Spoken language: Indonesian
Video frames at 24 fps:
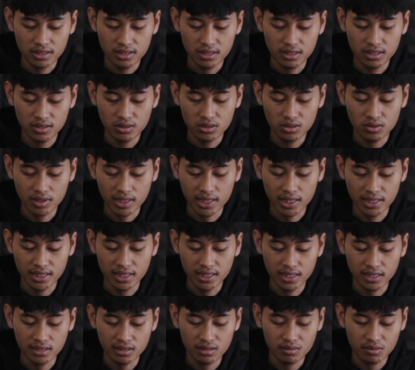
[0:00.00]
case ini untuk
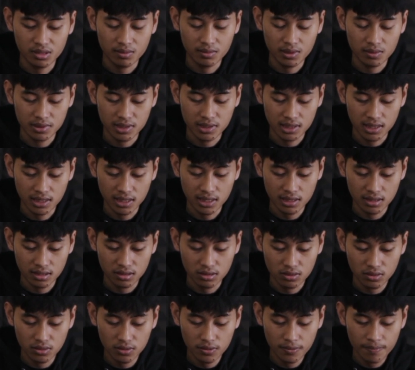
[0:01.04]
hadiahnya teman-teman bisa lihat
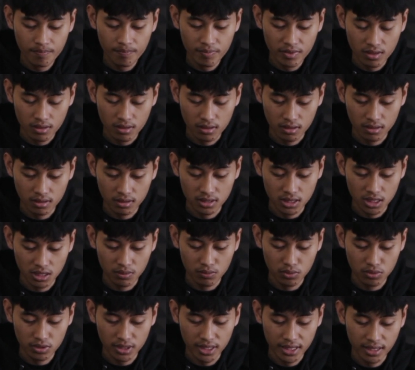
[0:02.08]
yaitu uh,
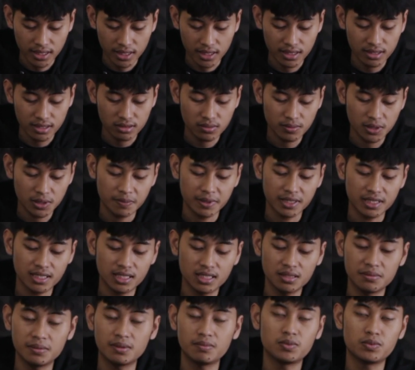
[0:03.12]
eh, 1000 tayangan itu
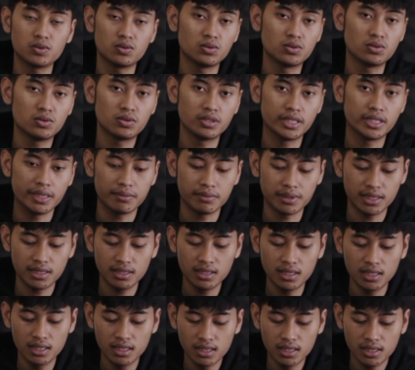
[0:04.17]
mendapatkan 50
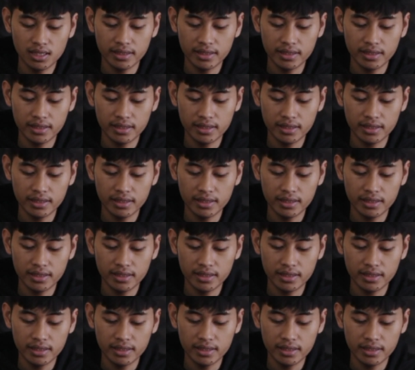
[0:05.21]
diamond